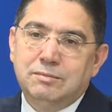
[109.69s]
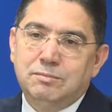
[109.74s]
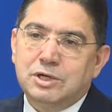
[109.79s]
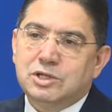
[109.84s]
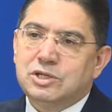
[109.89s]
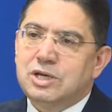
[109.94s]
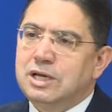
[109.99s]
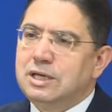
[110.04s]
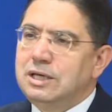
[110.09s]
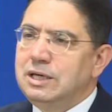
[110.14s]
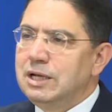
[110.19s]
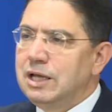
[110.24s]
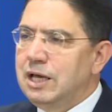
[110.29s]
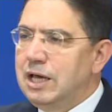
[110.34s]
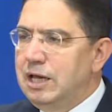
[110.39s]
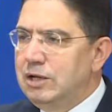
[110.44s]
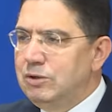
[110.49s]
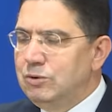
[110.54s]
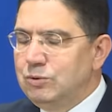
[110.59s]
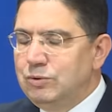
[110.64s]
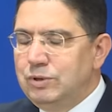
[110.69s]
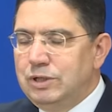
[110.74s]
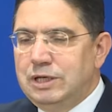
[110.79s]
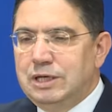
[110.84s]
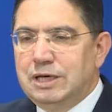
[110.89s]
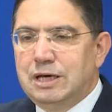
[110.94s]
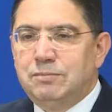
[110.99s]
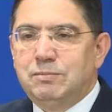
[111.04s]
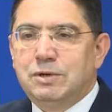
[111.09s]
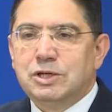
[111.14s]
مشاكل
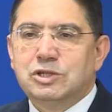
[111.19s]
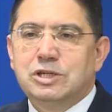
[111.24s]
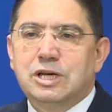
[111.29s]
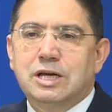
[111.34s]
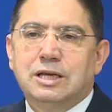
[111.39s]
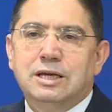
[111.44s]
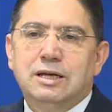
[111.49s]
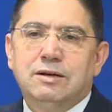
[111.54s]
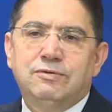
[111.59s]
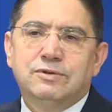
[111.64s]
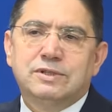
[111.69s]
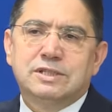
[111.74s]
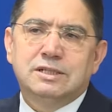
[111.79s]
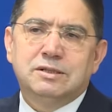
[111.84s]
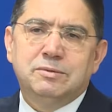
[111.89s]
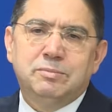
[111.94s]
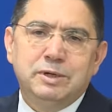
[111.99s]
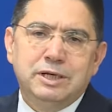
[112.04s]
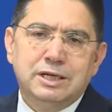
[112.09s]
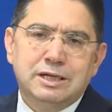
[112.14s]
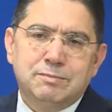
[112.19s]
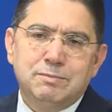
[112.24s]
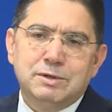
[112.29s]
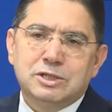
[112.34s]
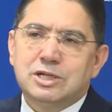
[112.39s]
قانونيه مشاكل في التدبير